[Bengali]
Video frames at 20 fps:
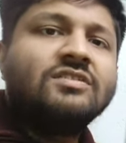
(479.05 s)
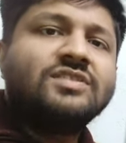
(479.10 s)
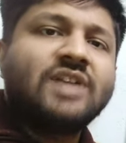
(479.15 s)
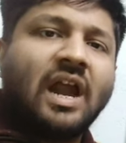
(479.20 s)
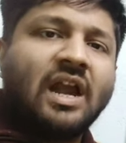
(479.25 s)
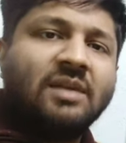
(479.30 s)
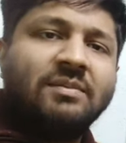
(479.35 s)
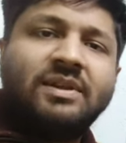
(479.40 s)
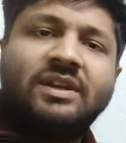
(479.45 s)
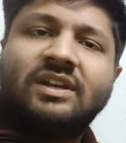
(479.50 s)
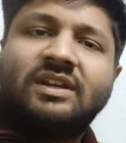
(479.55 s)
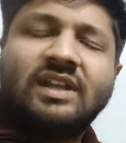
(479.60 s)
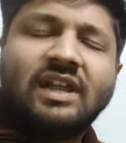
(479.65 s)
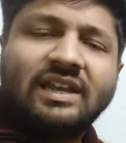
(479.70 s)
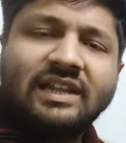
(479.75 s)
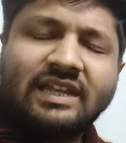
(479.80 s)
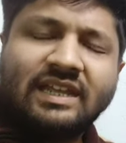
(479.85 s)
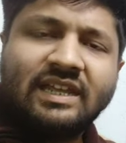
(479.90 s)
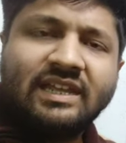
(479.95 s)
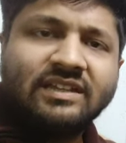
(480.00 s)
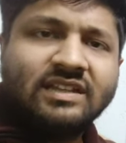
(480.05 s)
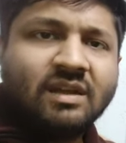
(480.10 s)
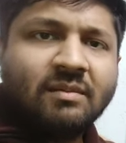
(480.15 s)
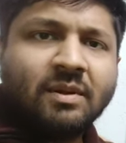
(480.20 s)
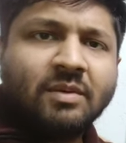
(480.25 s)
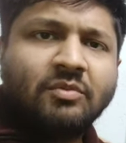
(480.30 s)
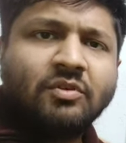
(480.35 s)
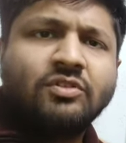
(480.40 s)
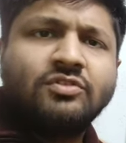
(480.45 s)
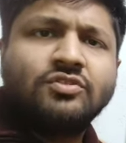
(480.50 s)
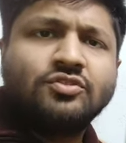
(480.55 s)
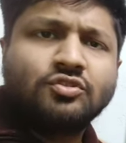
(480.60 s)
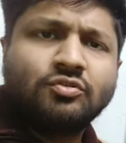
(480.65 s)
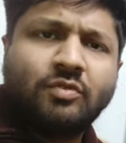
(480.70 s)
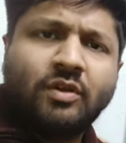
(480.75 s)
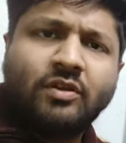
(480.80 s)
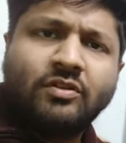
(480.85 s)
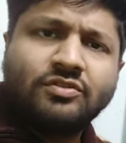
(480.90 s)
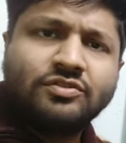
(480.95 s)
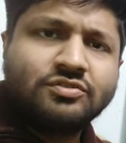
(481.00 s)
স্টাডি মেটেরিয়াল লিখিয়ে দিয়ে আমার মনে হচ্ছে
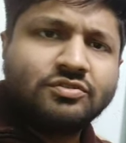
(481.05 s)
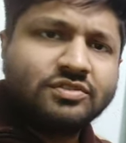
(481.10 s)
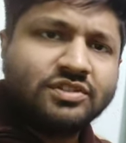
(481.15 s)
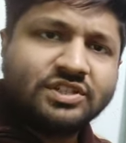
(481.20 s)
সময় নষ্ট